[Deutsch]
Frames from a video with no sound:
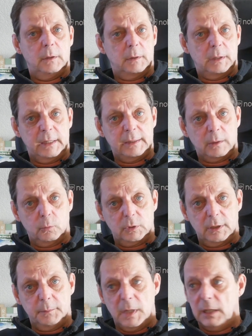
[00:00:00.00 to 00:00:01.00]
hat er
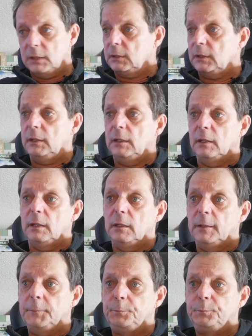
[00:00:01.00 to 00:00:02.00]
gut gemacht.
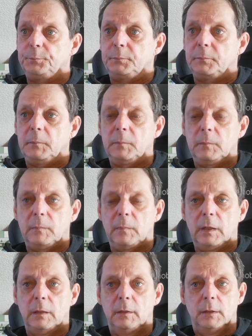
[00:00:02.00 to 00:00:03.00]
Äh,
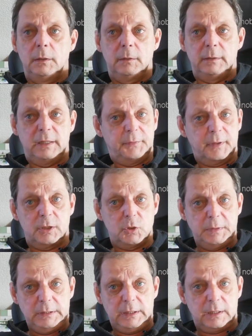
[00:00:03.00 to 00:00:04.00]

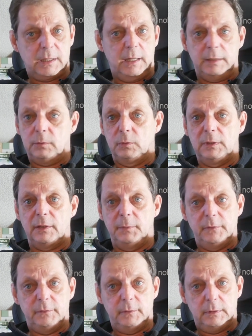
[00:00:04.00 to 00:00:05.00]
Netzwerkgeschwindigkeit
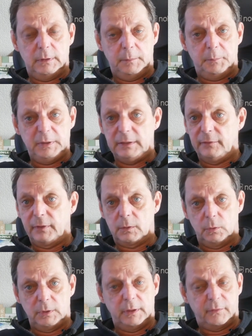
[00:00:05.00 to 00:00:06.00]
112 Mbit die
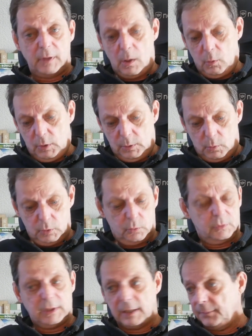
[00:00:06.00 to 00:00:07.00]
Sekunde ist auch in
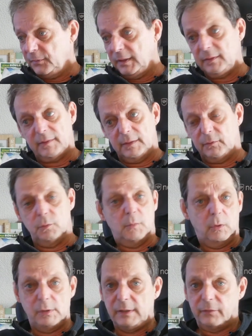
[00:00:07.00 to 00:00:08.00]
Ordnung. Da gibt es nichts dran zu
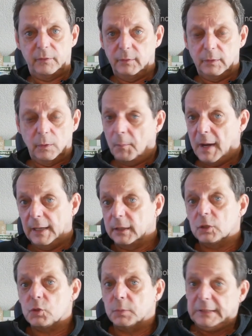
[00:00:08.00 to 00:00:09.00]
maulen. Das sind normale
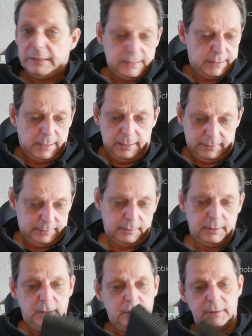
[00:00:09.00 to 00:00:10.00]
Geschwindigkeiten,
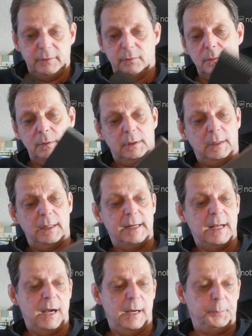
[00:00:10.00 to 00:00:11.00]
die so ein
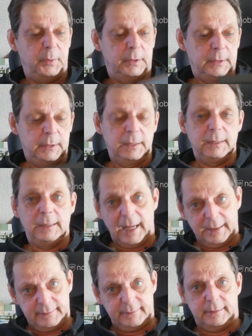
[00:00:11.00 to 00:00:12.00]
kleiner Hub
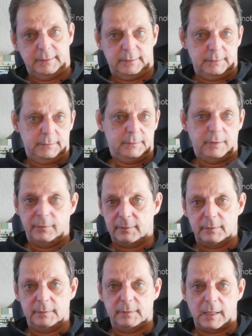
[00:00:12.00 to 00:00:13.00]
leistet. Das,
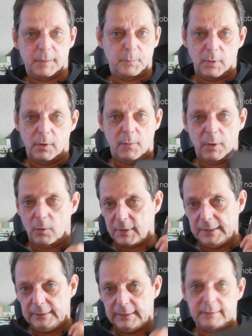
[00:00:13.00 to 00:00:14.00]
da braucht man auch
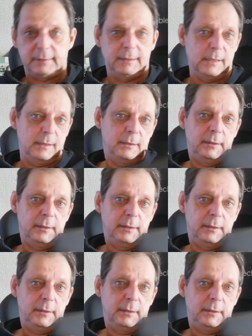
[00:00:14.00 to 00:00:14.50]
kein Netgear.